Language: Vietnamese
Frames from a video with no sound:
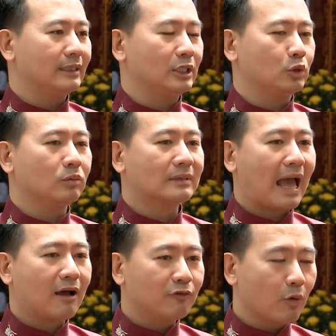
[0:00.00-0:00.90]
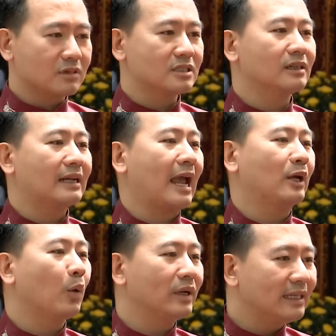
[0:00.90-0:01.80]
để chúng ta phục dựng lại
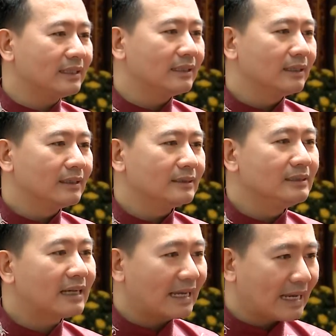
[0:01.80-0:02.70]
ngôi đình như ngày